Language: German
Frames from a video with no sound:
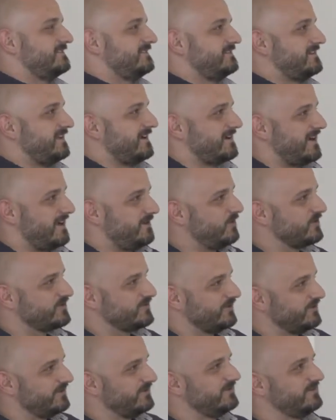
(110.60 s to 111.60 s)
Dann kam auch
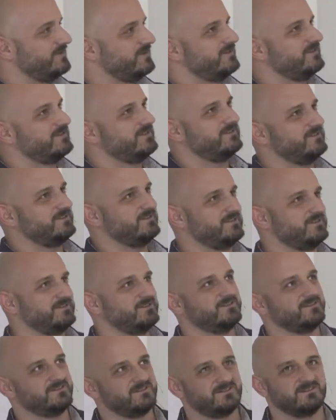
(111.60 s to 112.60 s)
schon
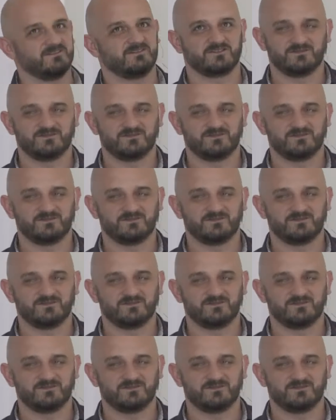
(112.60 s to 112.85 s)
äh,